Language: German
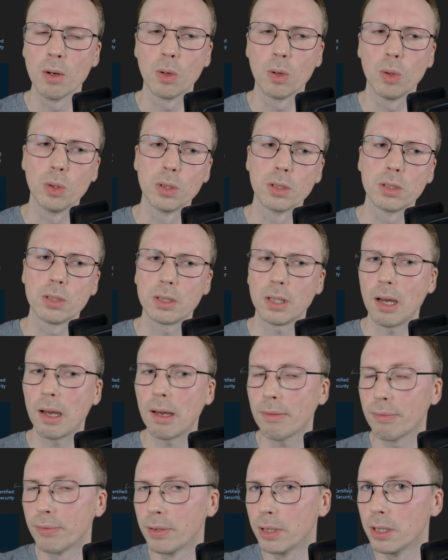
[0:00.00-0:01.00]
und
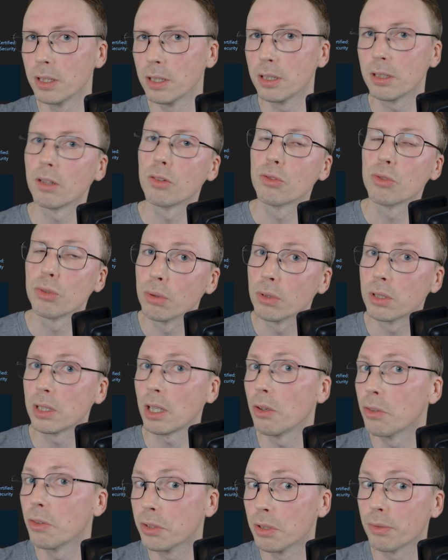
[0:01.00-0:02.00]
da finde ich dann so
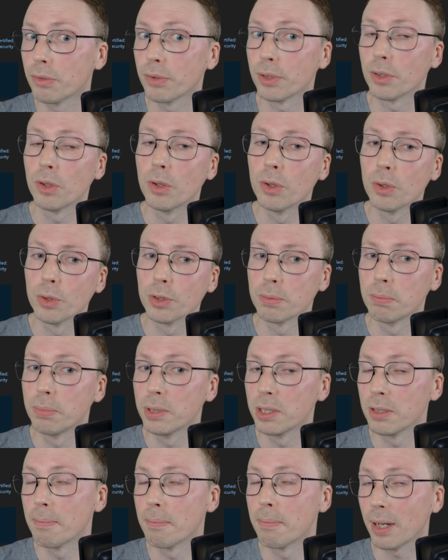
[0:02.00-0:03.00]
Tausende von Euros ein
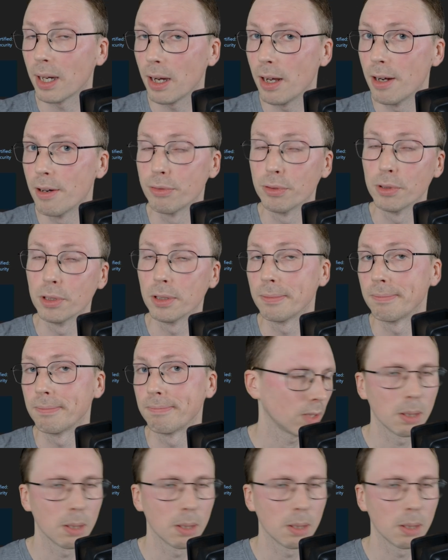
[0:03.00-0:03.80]
bisschen prall für.